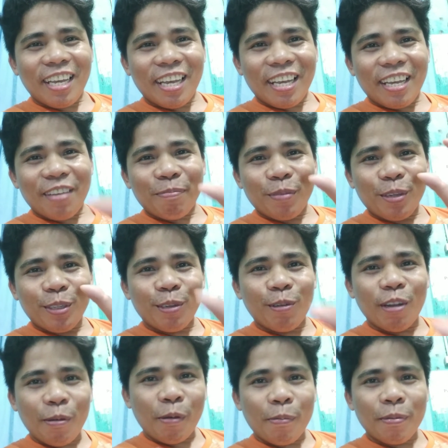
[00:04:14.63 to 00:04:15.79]
um, gusto ko
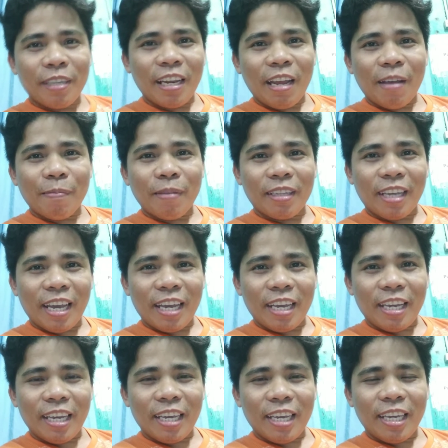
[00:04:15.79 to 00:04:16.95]
lang magpasalamat
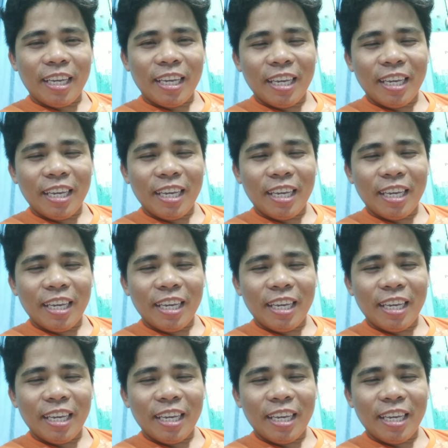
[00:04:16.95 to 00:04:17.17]
kay